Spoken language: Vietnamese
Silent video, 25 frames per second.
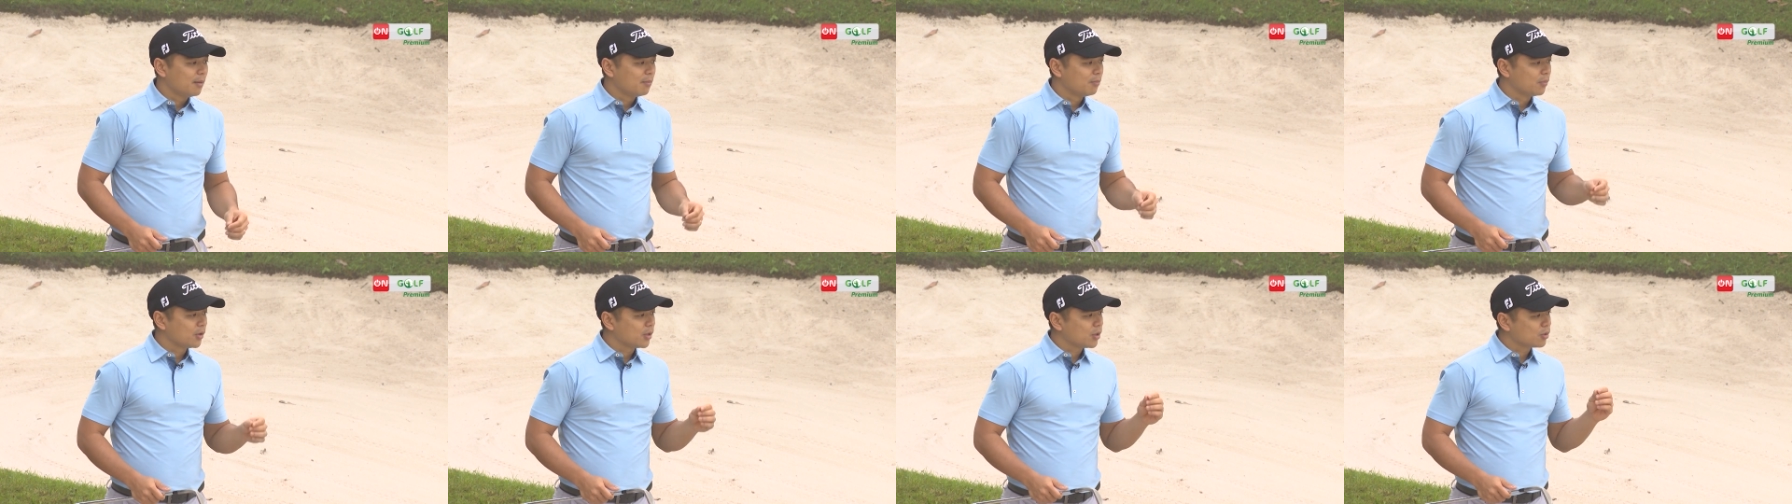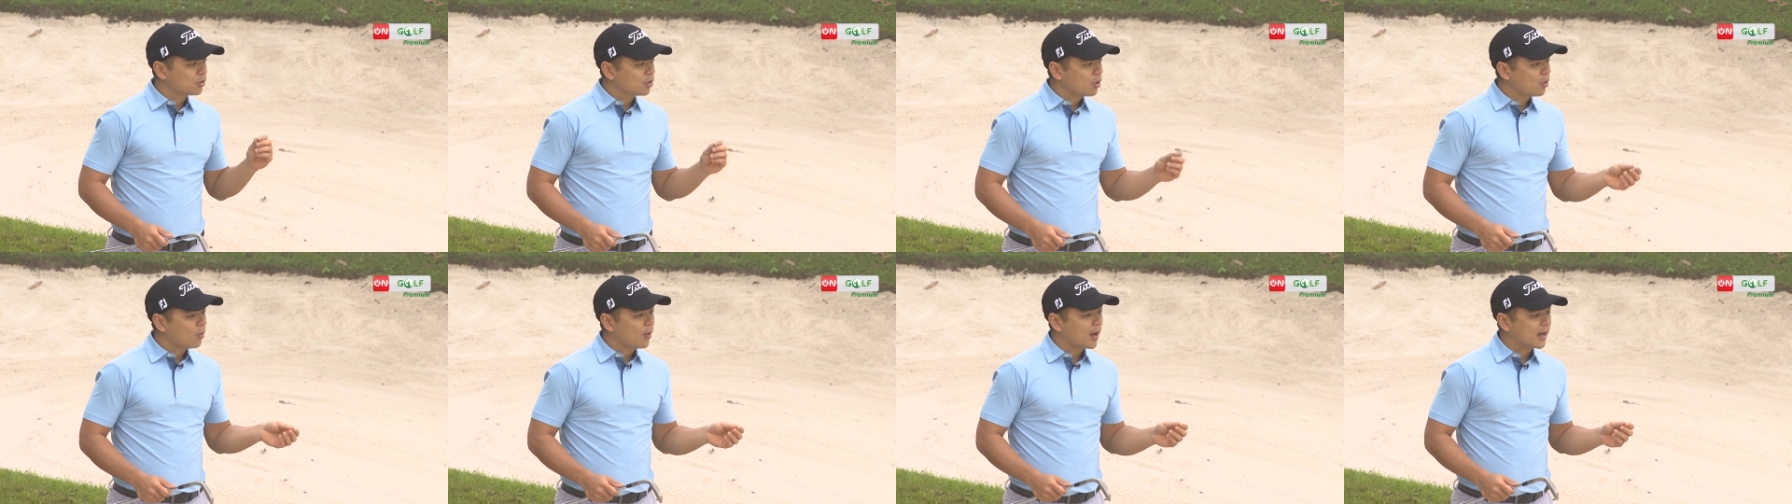10 yếu
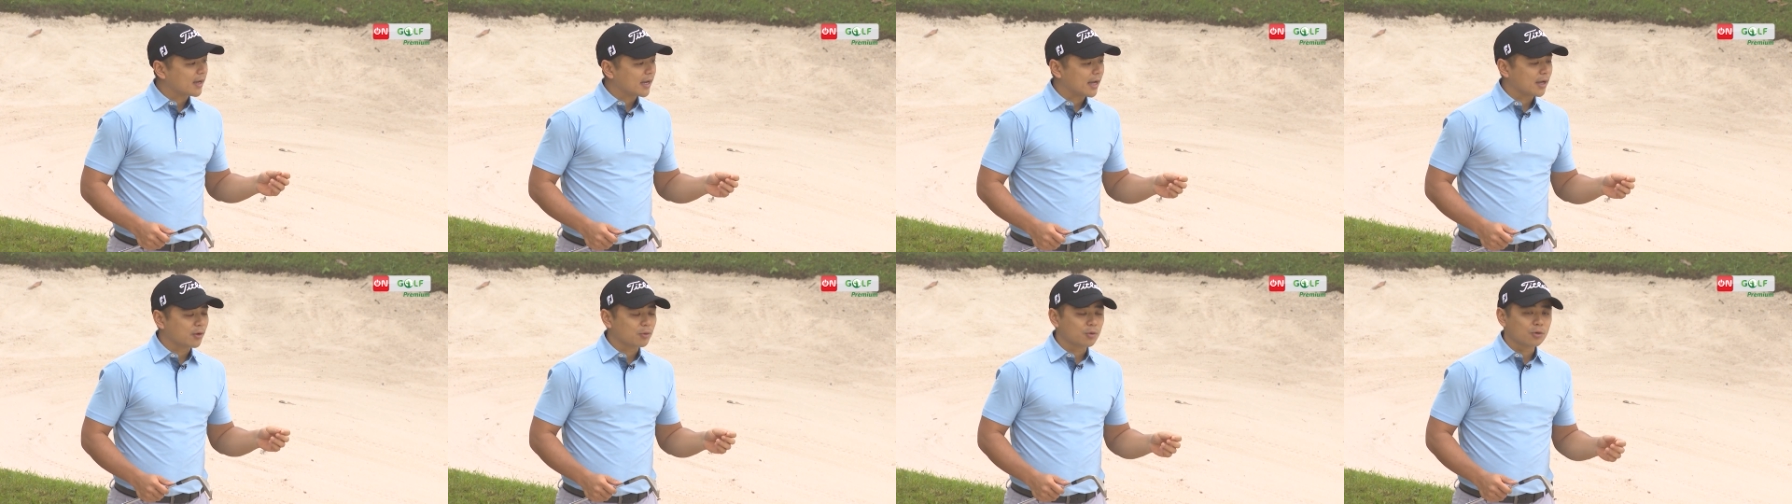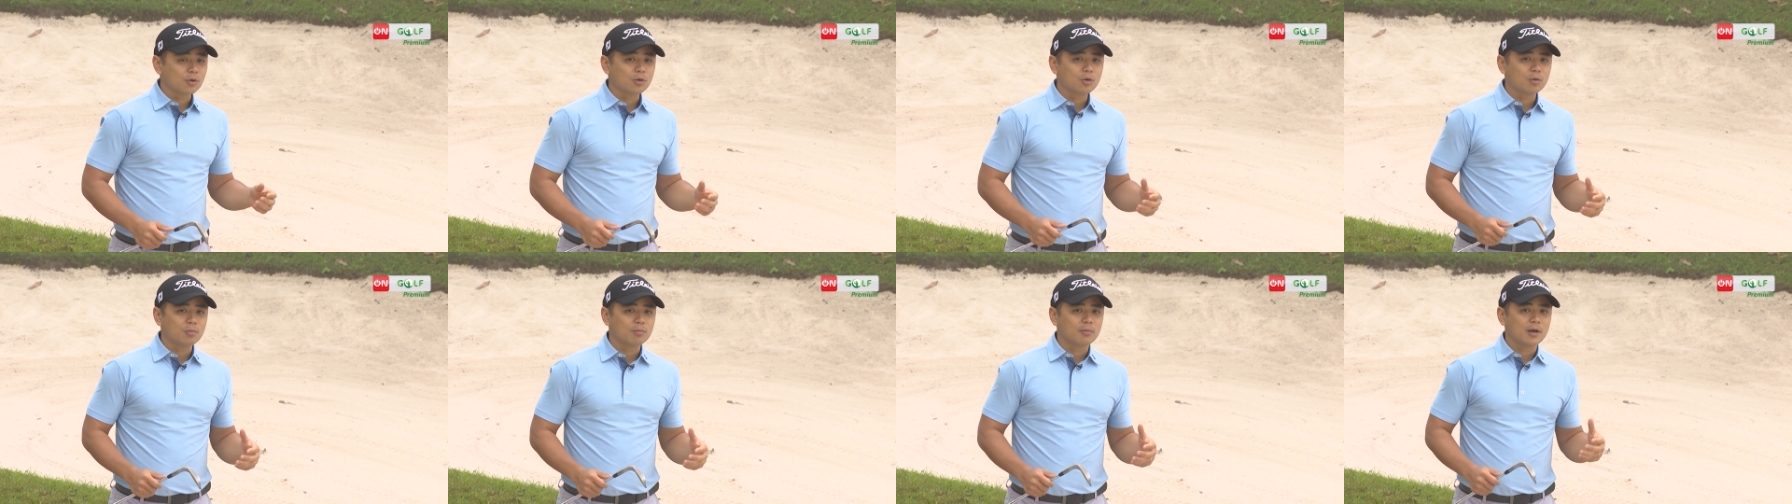tố ngoại cảnh cuối
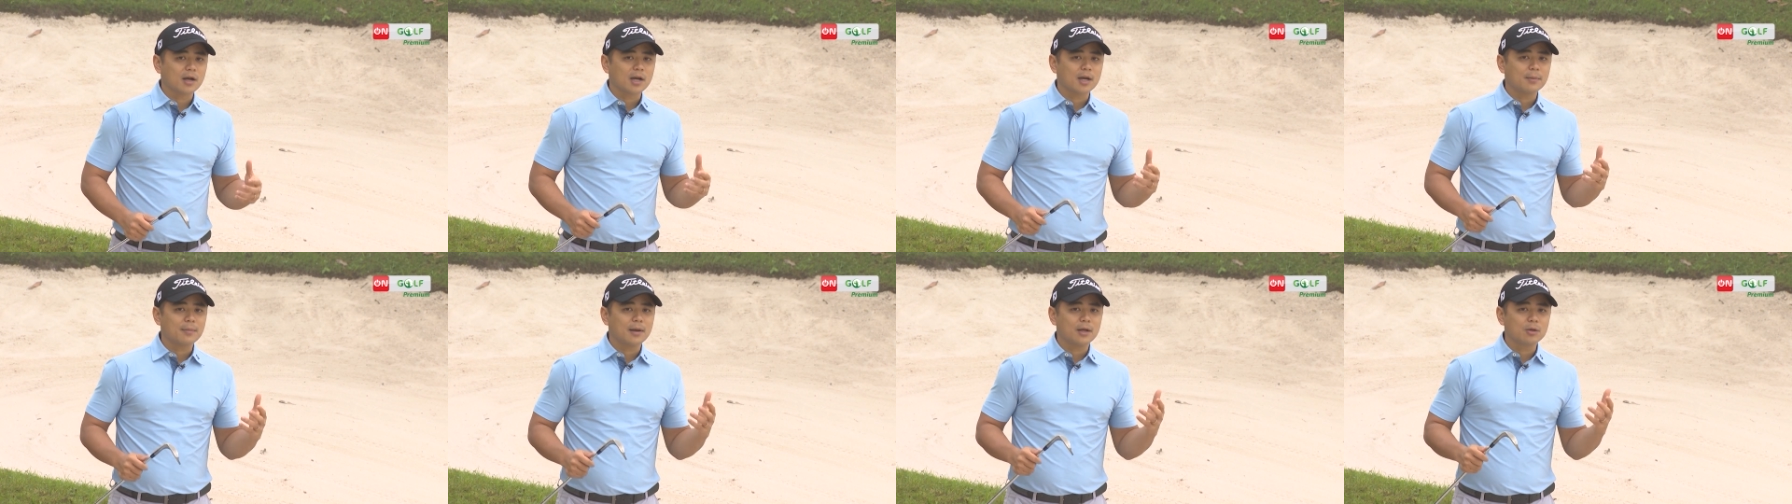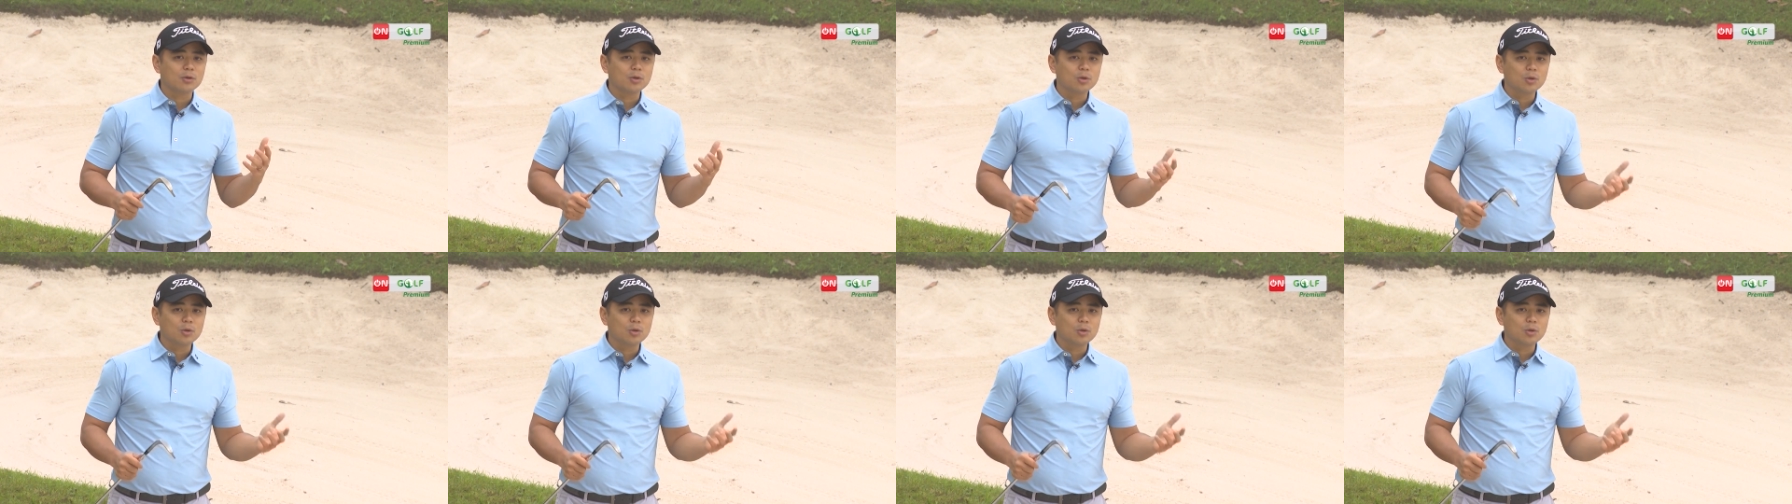cùng mà các bạn